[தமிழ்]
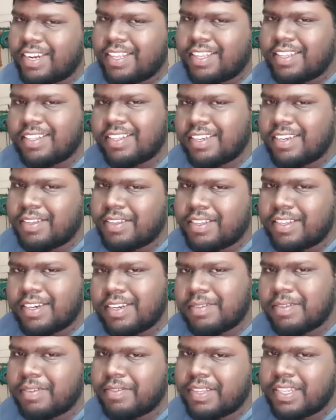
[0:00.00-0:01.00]
நான்
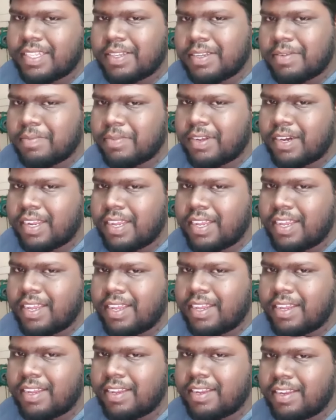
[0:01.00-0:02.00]
தனிமரமாவே இருந்துட்டு போறேன்
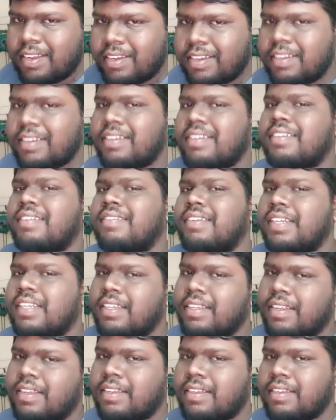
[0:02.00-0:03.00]
நீ வேணும்னா
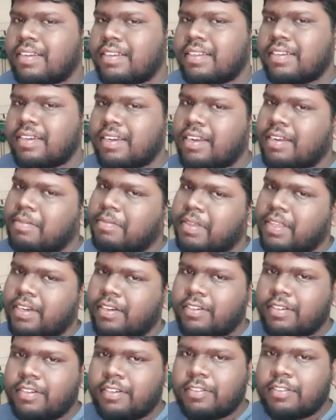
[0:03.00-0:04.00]
நாலஞ்சு
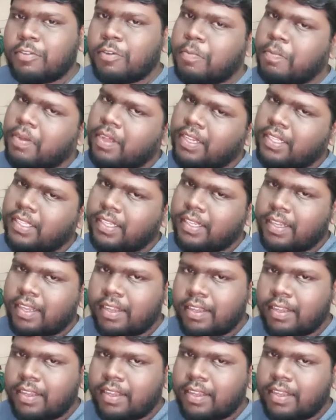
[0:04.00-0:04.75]
பேரோட தோப்பா இருப்பா